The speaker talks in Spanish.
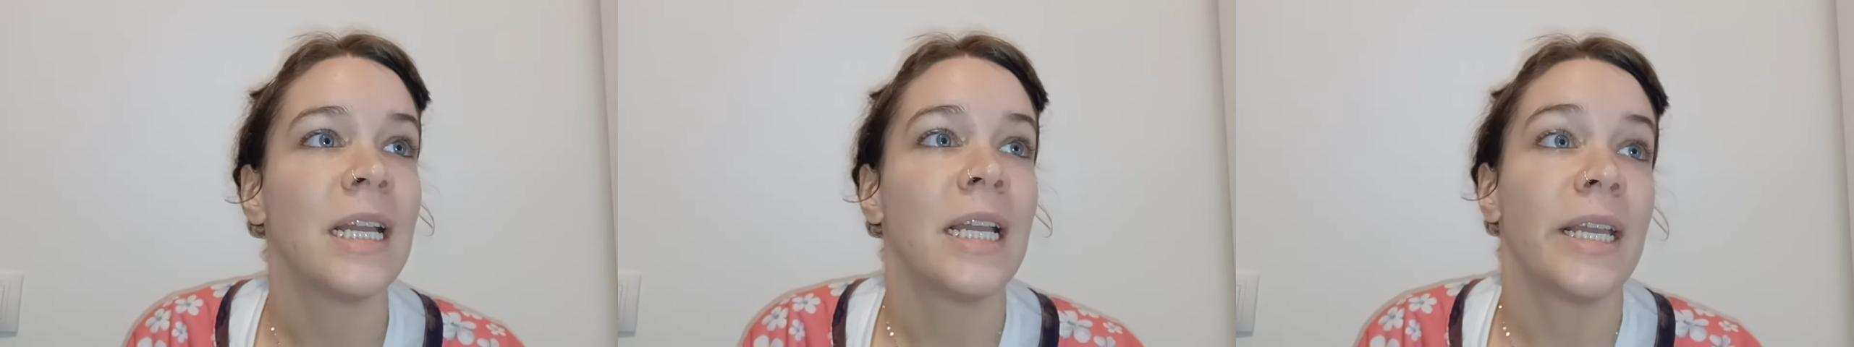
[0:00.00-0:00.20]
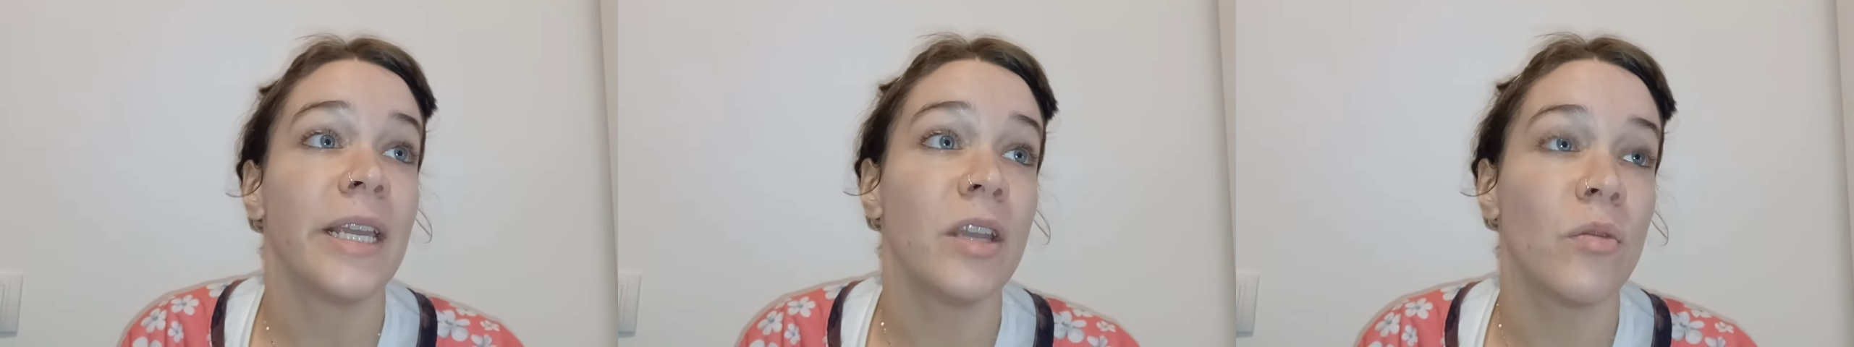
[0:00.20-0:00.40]

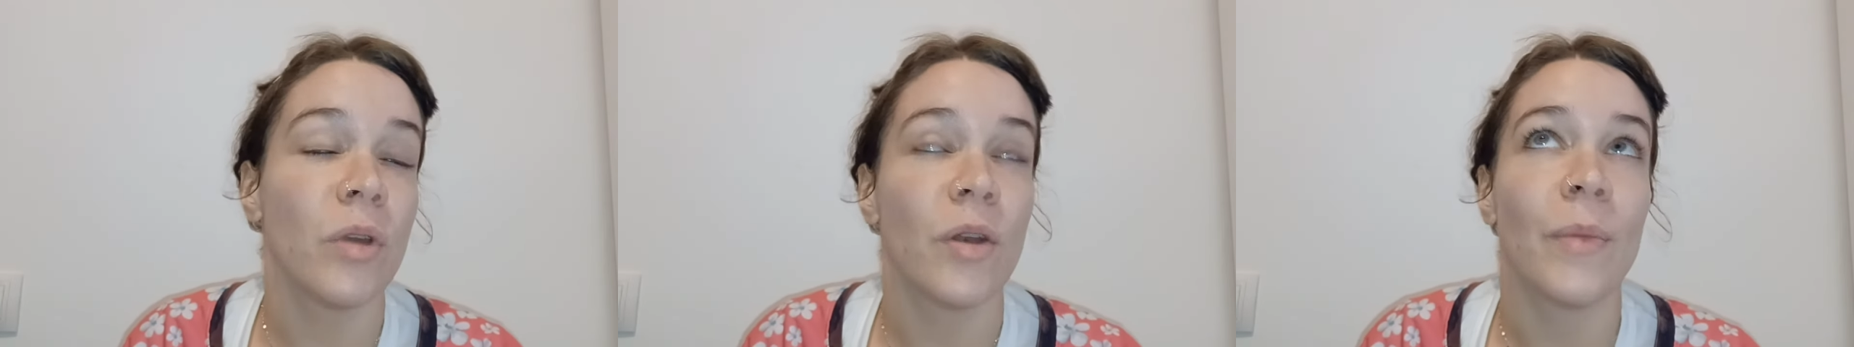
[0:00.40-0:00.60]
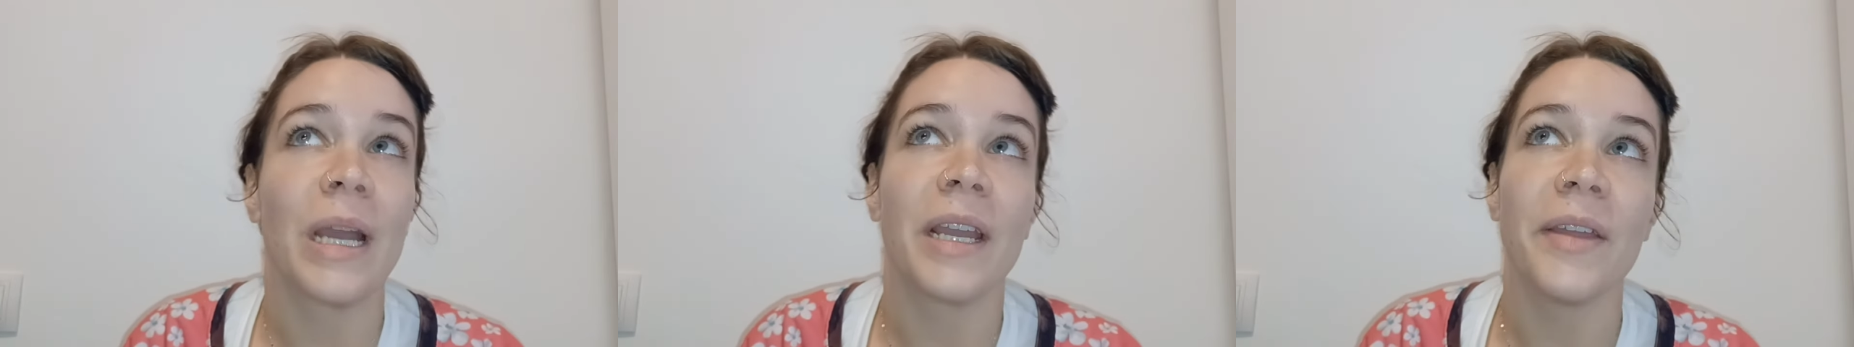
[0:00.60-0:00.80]
Y
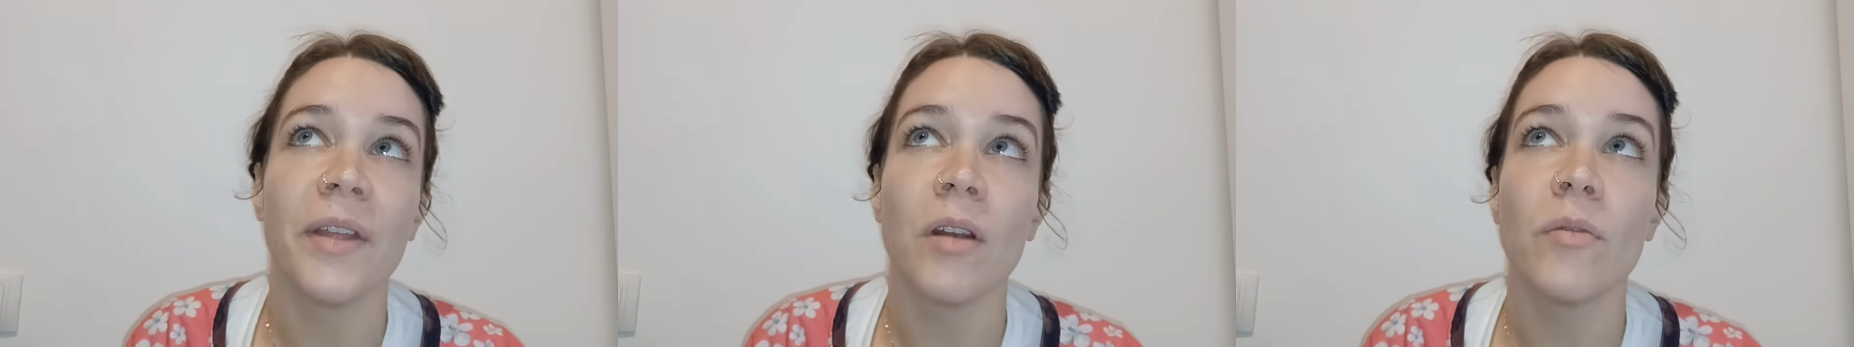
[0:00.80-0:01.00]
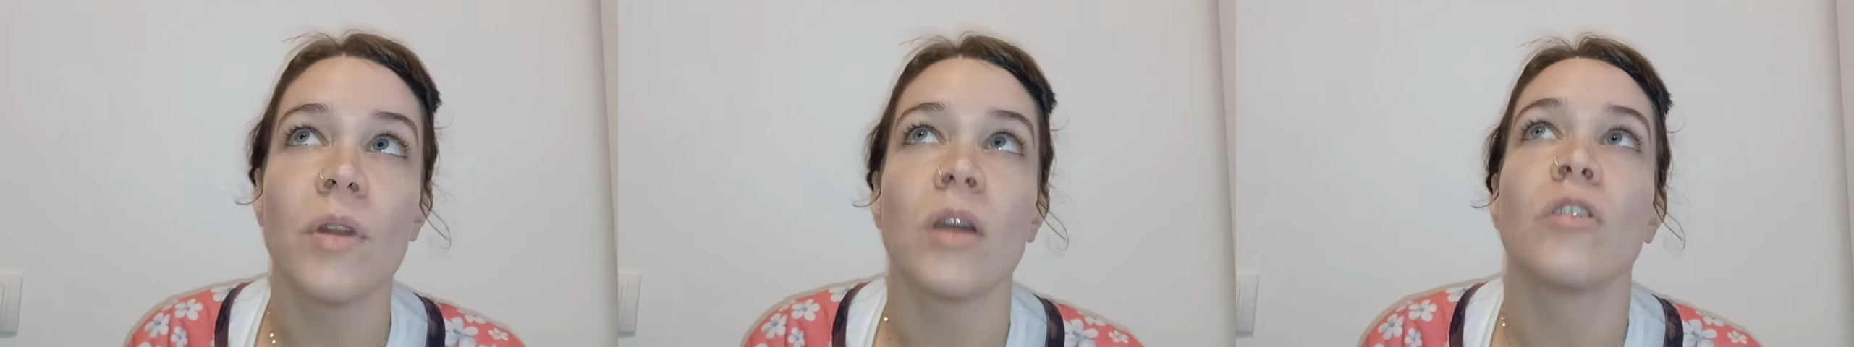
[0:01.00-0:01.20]
bueno, me han quedado
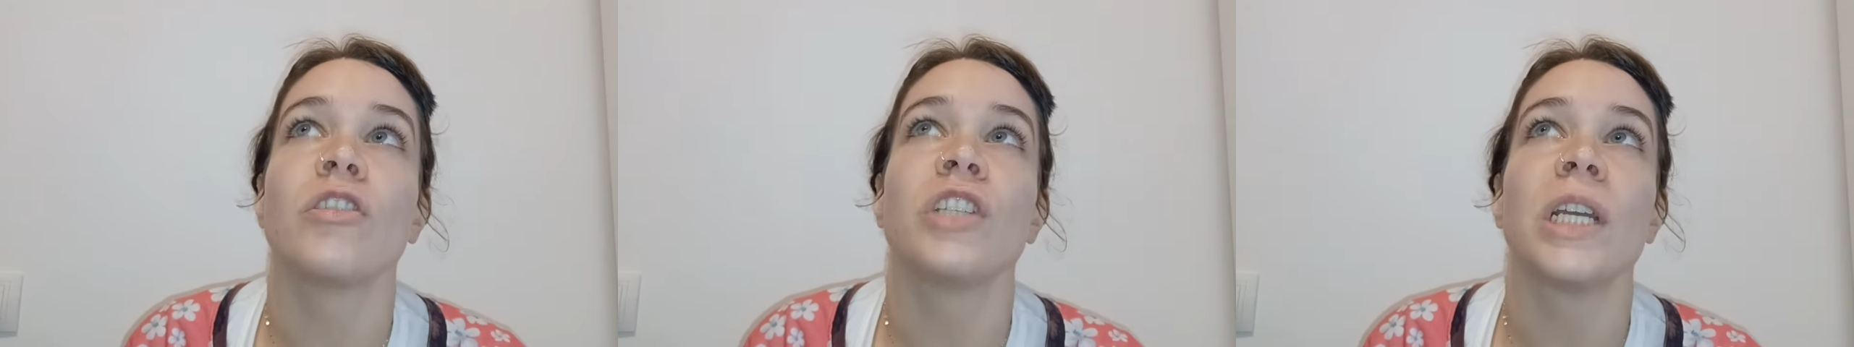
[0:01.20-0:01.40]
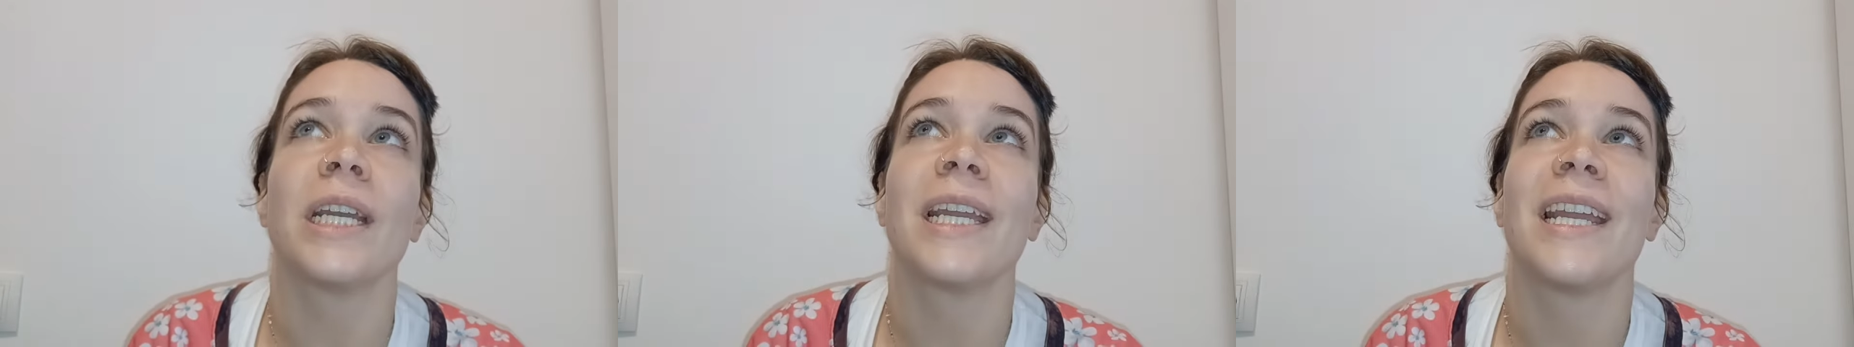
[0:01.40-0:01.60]
algunas
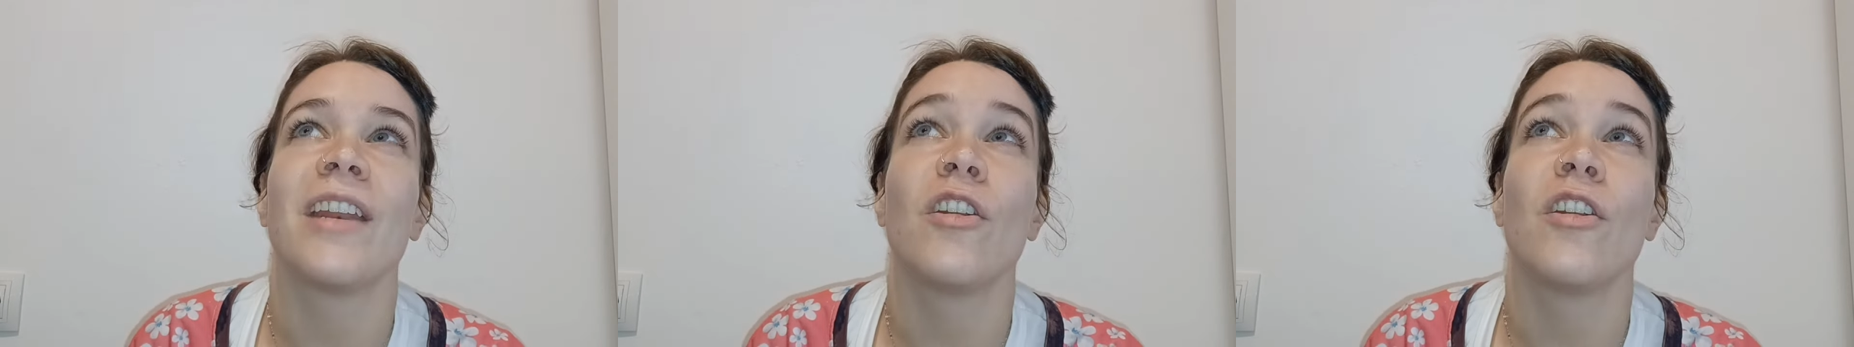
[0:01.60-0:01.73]
cosas que